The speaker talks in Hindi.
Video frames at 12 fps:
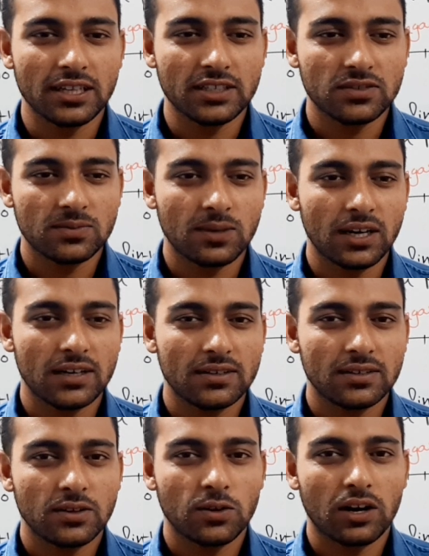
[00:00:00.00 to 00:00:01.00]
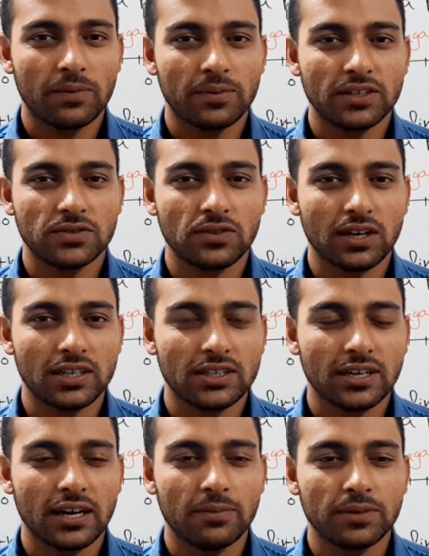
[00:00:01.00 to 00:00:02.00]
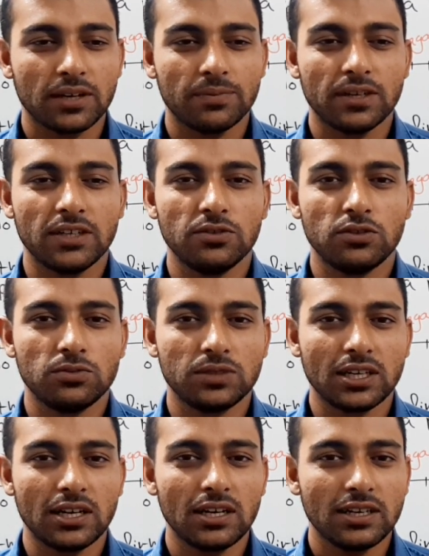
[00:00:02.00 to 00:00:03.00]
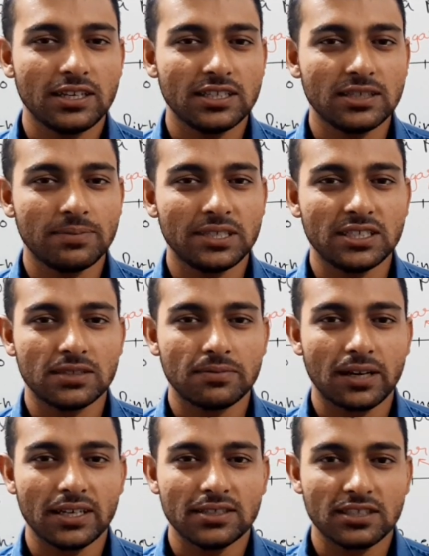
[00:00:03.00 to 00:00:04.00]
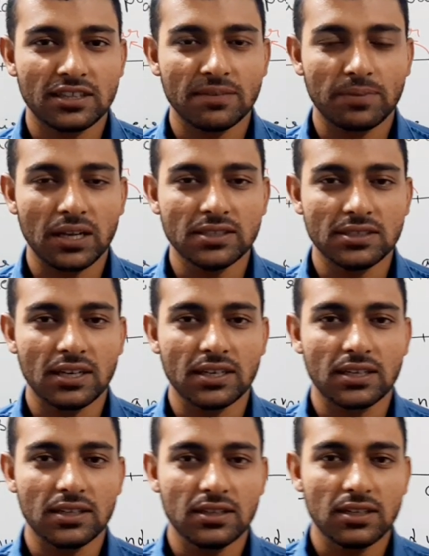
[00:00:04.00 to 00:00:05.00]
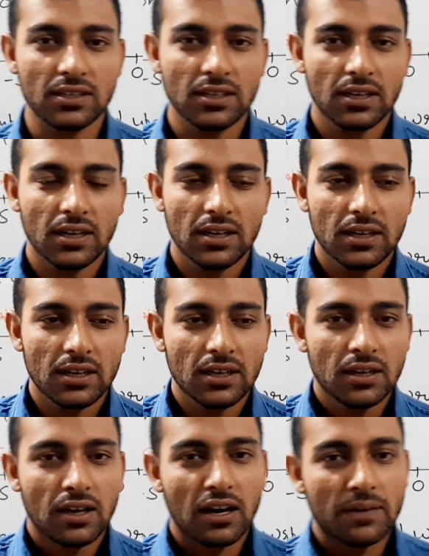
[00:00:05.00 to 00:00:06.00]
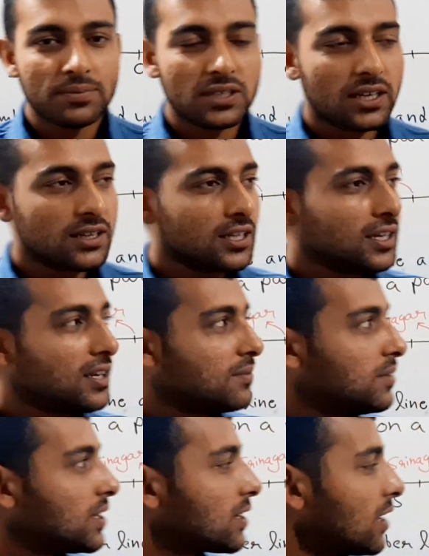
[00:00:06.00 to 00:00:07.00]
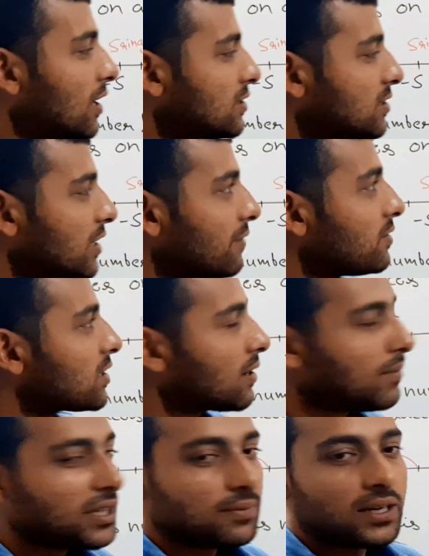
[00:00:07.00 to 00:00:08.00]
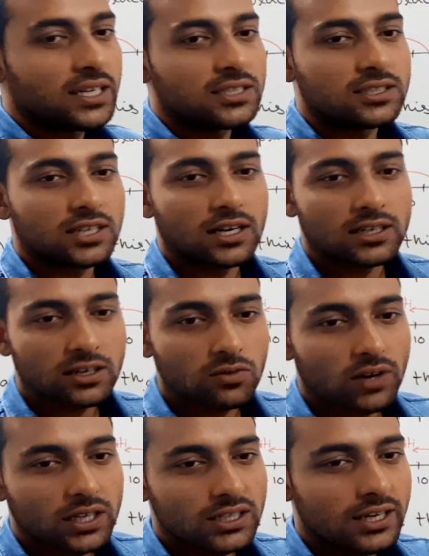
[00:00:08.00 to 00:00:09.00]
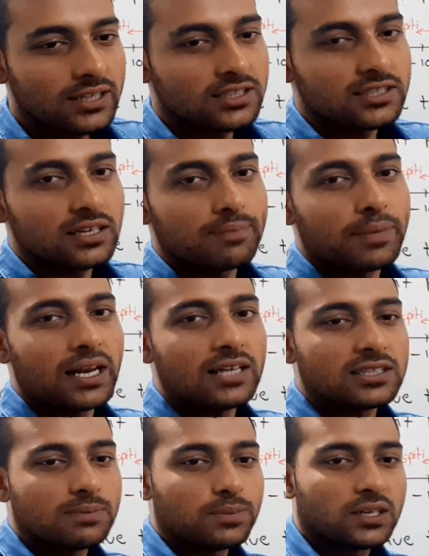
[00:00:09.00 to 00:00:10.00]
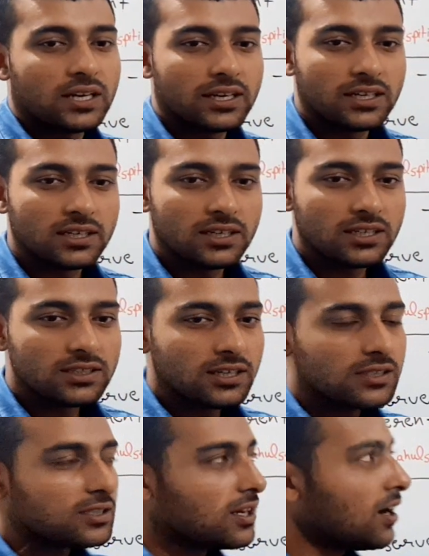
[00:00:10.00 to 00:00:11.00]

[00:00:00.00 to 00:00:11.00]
नितेश कुमार और आपका स्वागत है आपके अपने YouTube चैनल इजी फिजिक्स बाई सत्यपाल सियाग के अंदर आप जानते हैं हमने क्लास सेवन्थ का मैथमेटिक्स स्टार्ट करवा दिया जिसका पहला चैप्टर है इंटीजर्स